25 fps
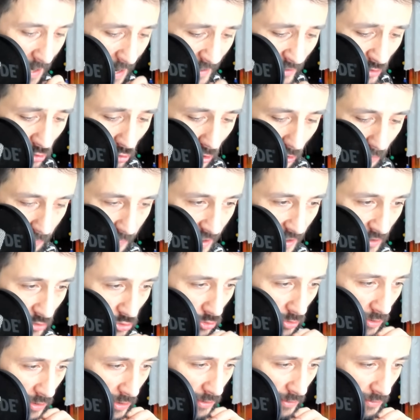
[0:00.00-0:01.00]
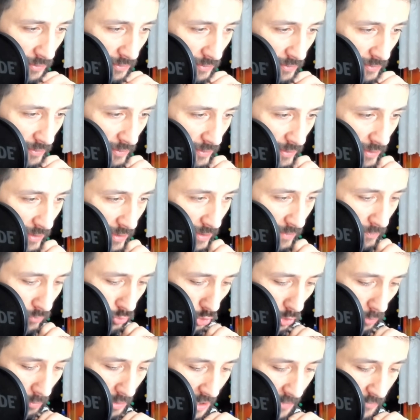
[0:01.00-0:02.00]
Atıyorum ya şunu.
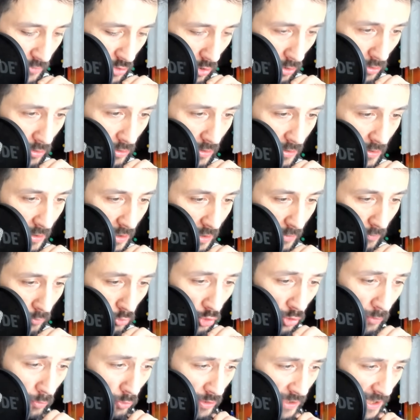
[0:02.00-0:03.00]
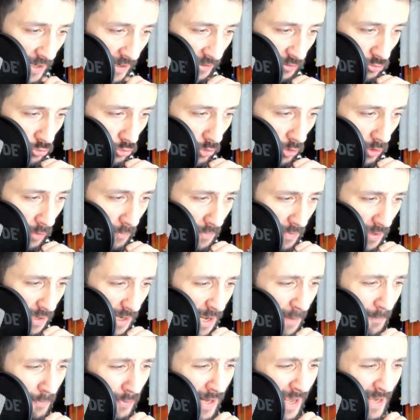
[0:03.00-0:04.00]
Problem yok. Bunu buradan atıyorum.
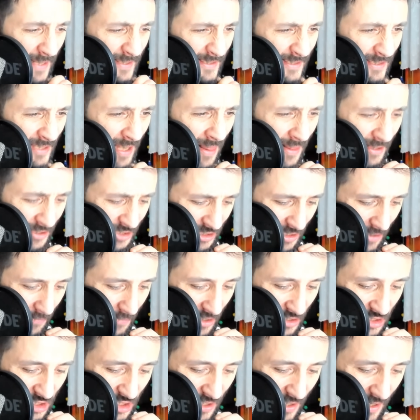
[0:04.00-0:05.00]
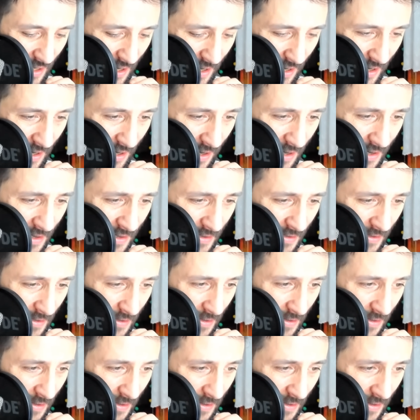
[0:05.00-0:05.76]
E bırak sal işte maçı ya.